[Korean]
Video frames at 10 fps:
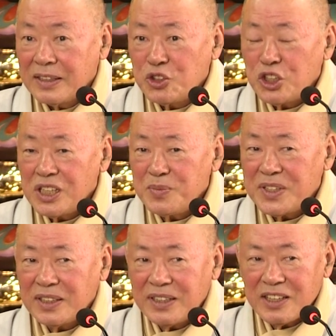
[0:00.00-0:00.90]

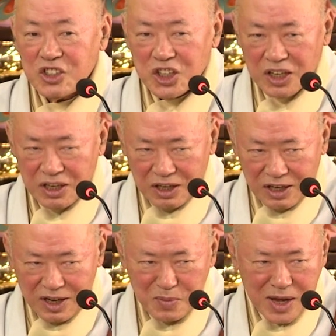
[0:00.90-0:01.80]
취임식 때
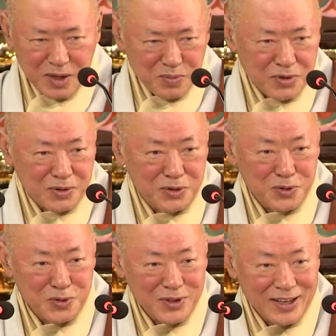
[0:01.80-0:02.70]
제일 많이
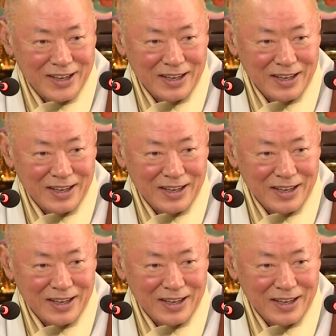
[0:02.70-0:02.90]
풀어주는 거야.